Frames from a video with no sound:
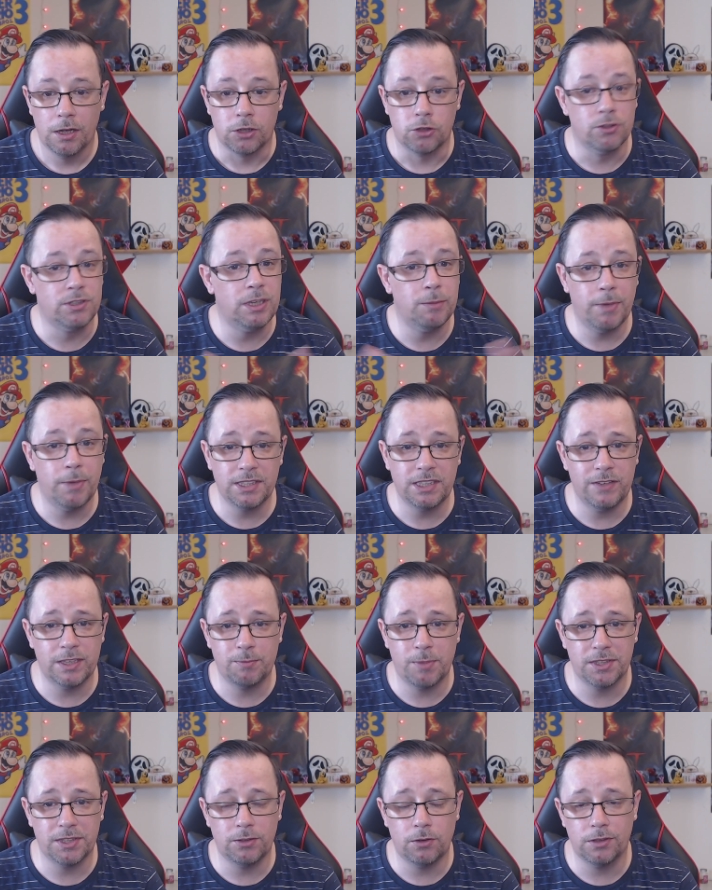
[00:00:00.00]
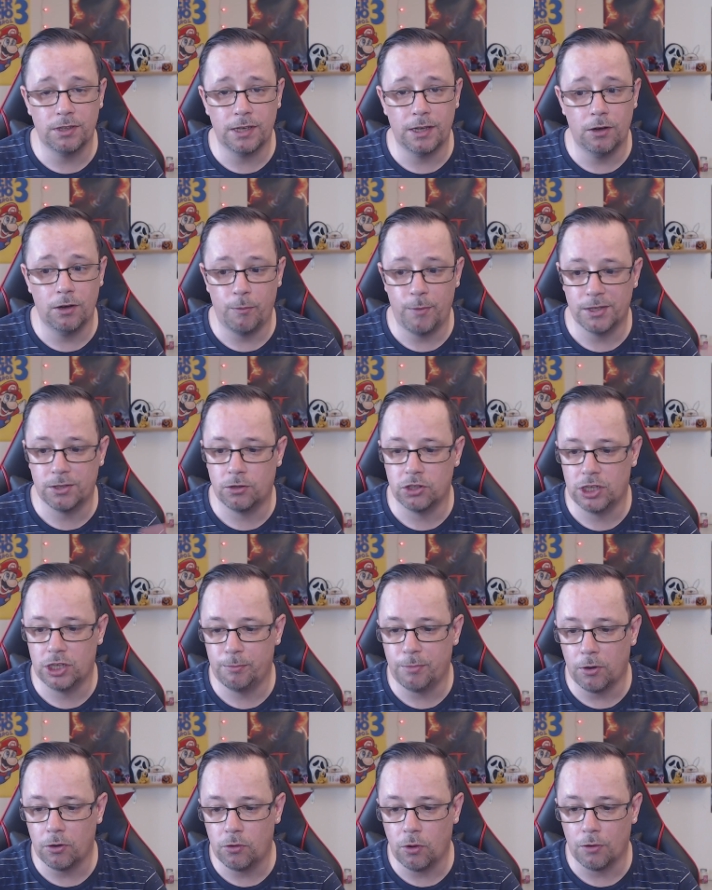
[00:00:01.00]
Je ne sais pas ce qui va se passer dans le trailer parce que je ne
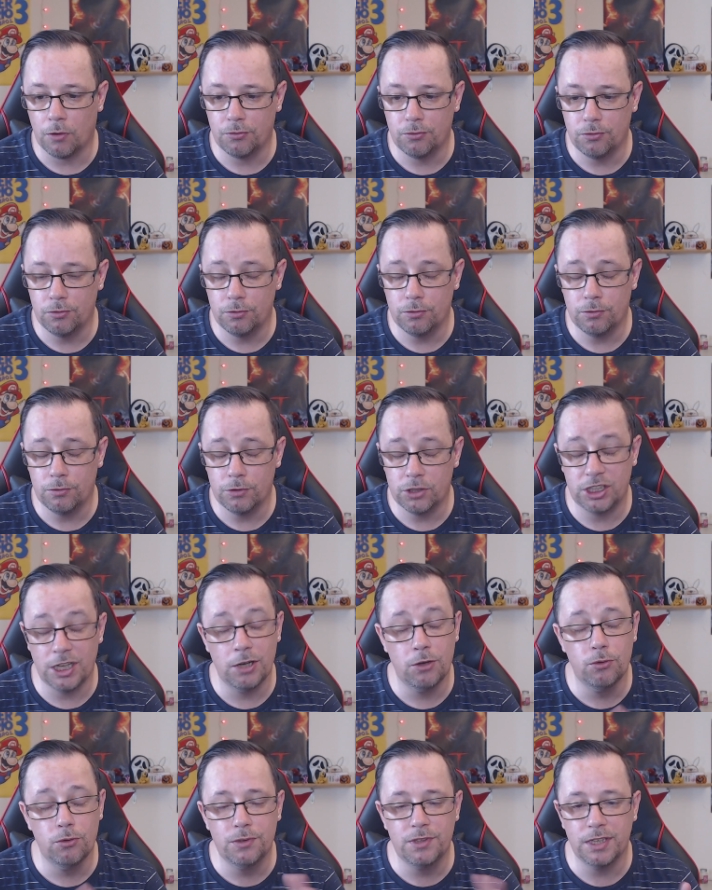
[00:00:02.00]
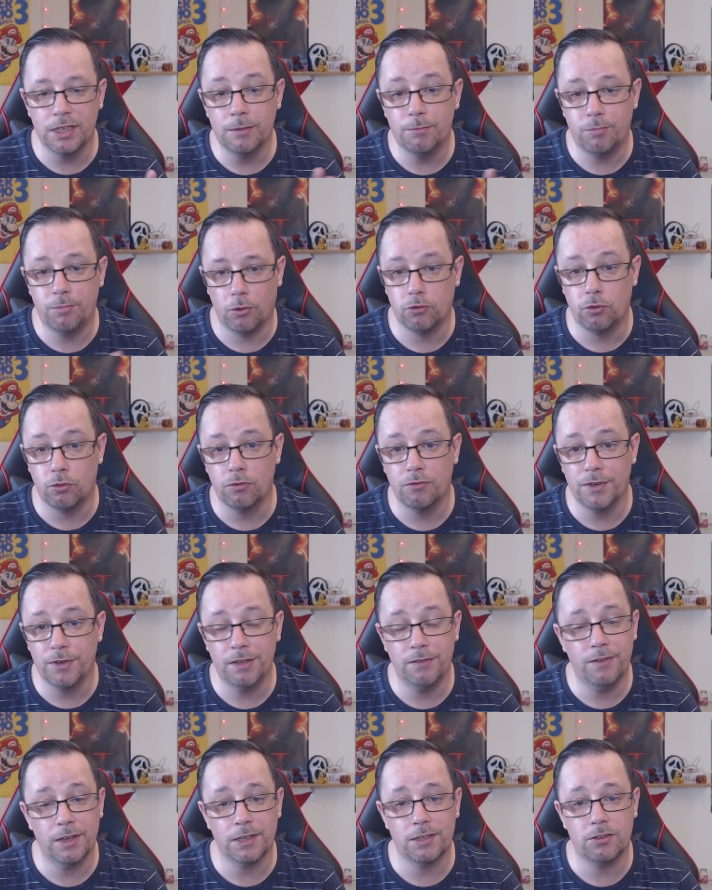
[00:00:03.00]
l'ai pas encore vu. J'ai lutté pour trouver
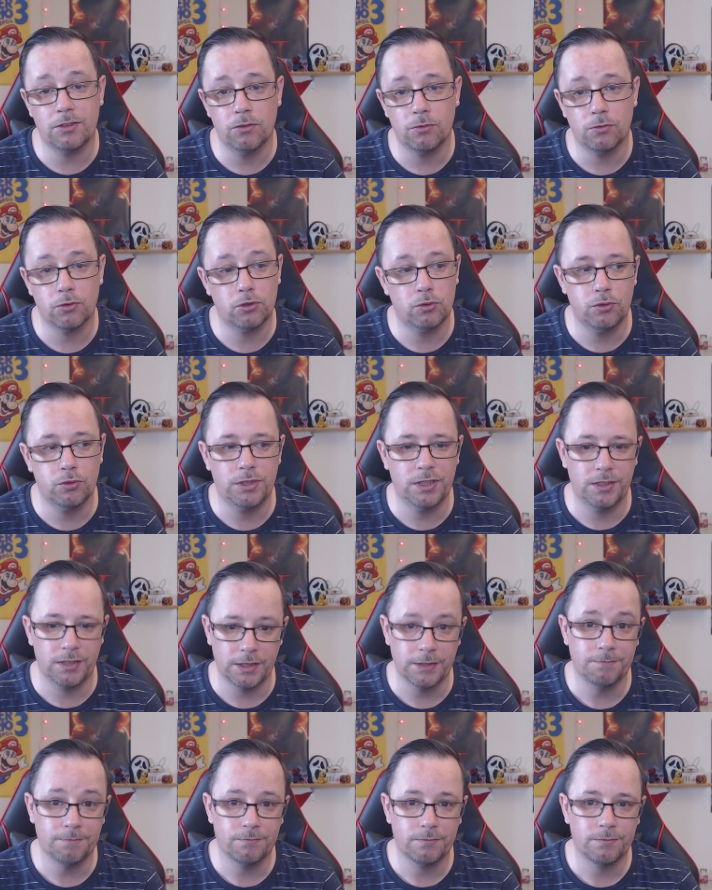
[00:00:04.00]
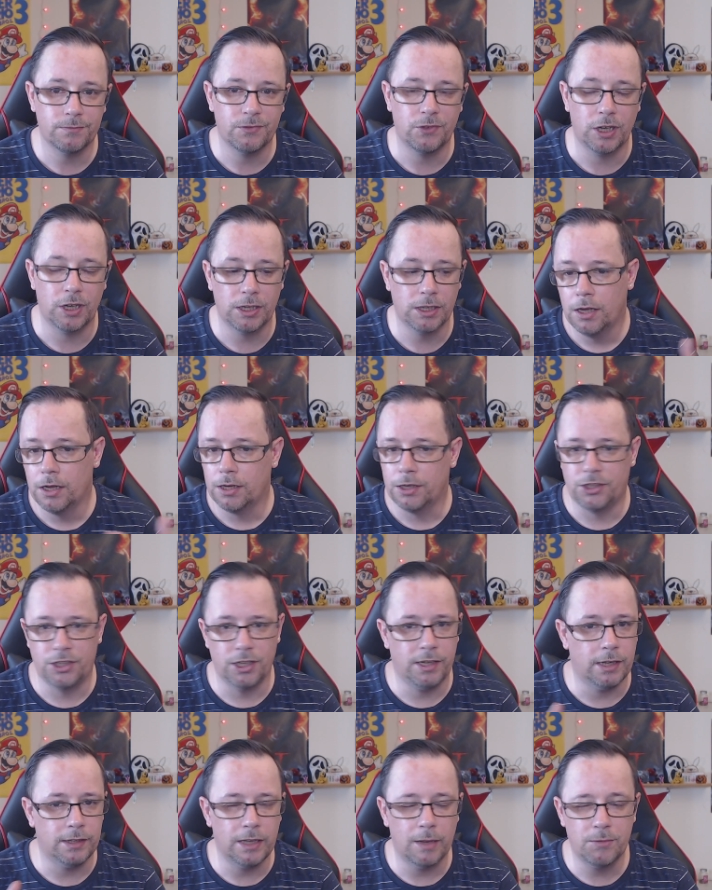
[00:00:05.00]
une version sous-titrée. Voilà. J'ai
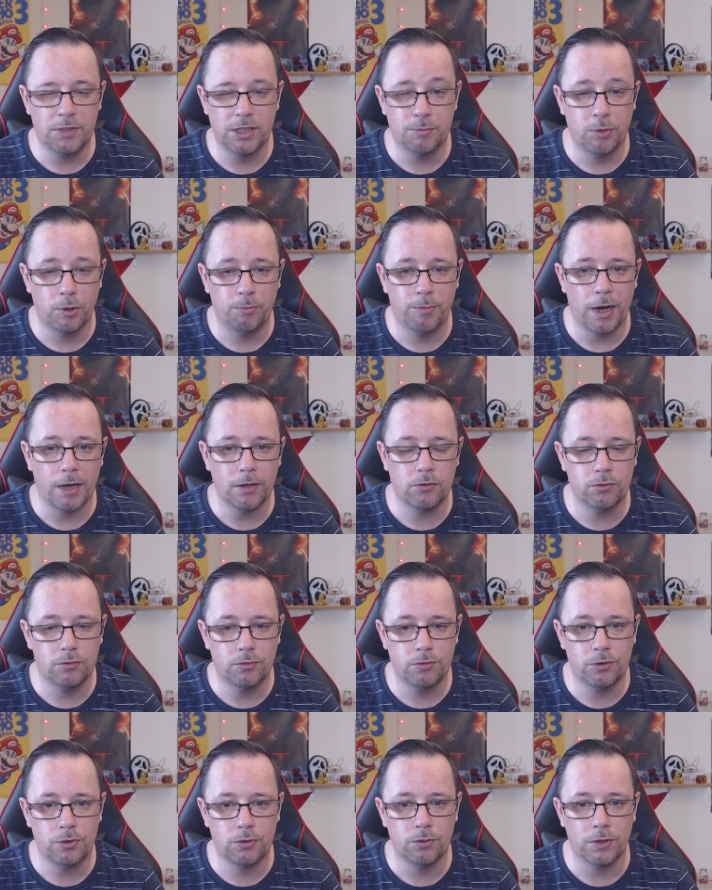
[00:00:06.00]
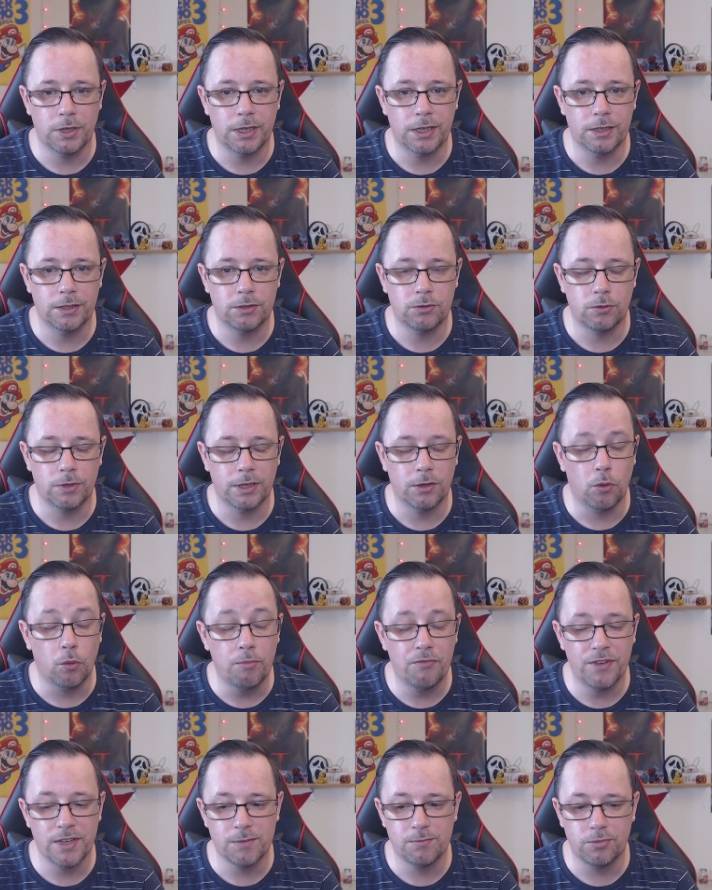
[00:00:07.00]
regardé un petit peu partout sur les, sur les
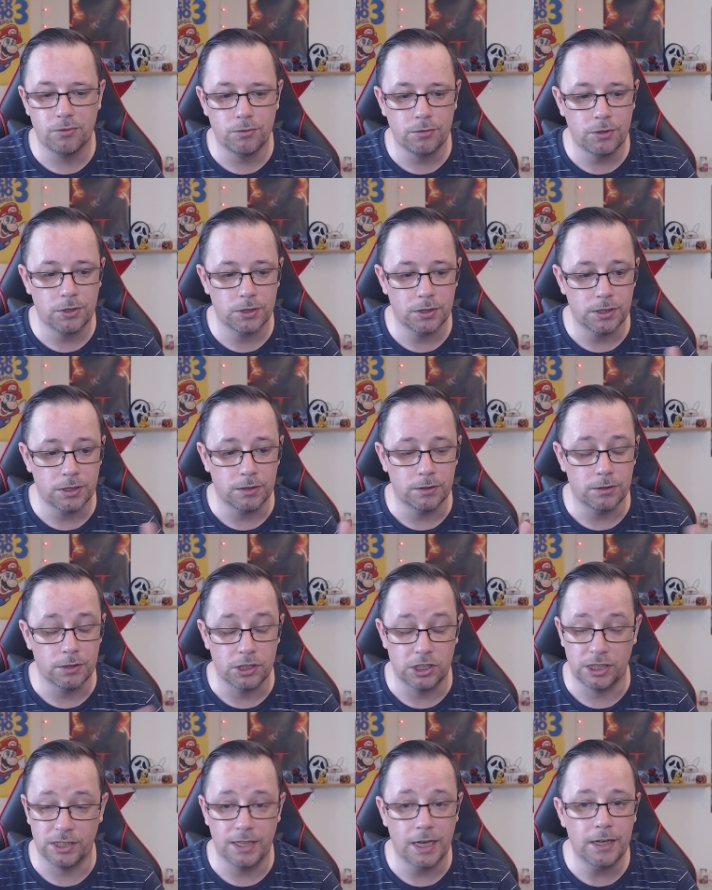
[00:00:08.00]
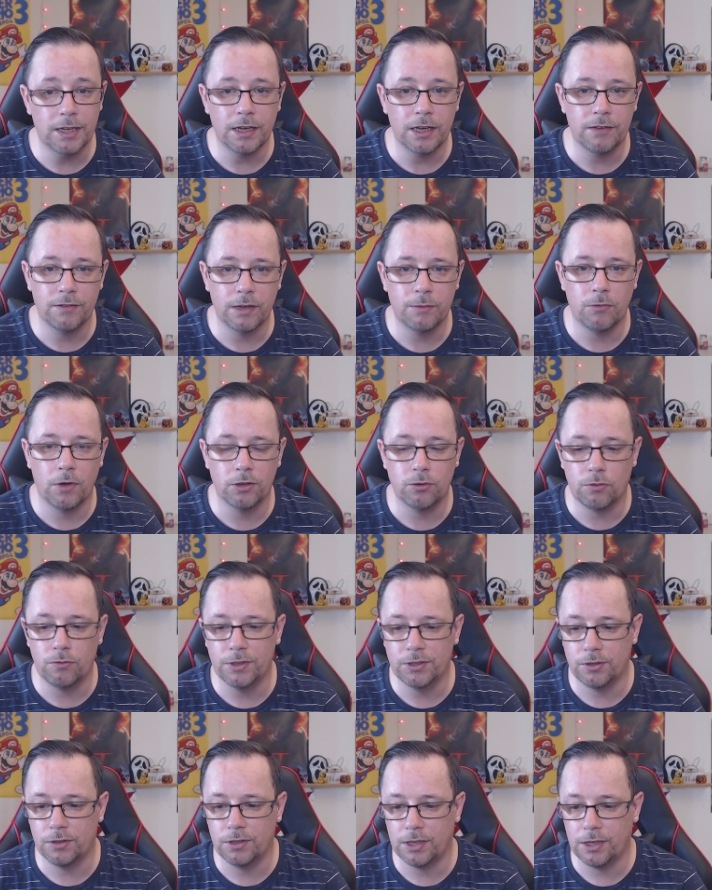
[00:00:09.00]
groupes Facebook. Euh, j'ai galéré vraiment à
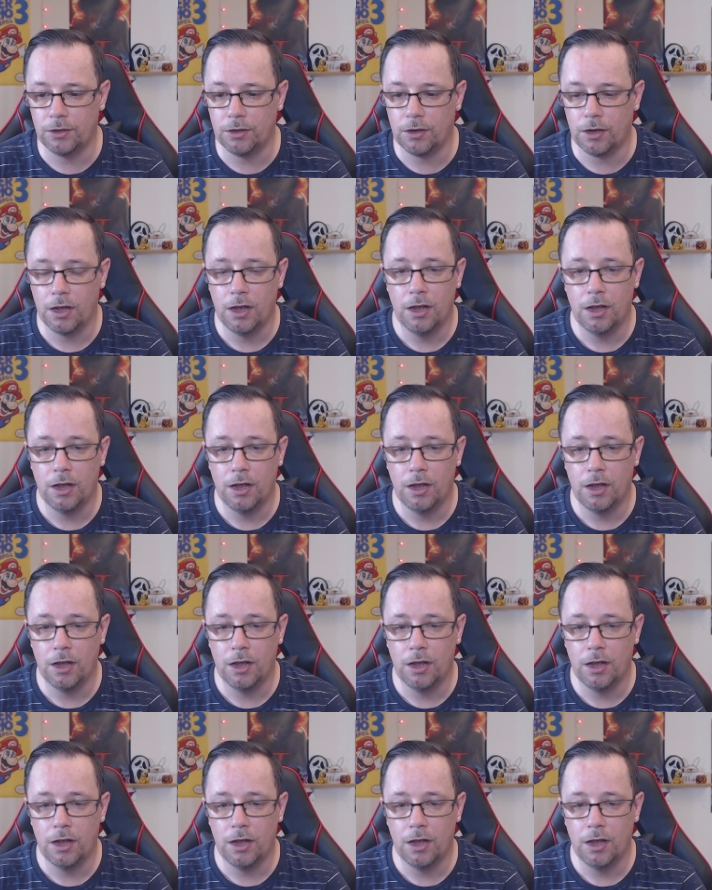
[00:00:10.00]
trouver ce trailer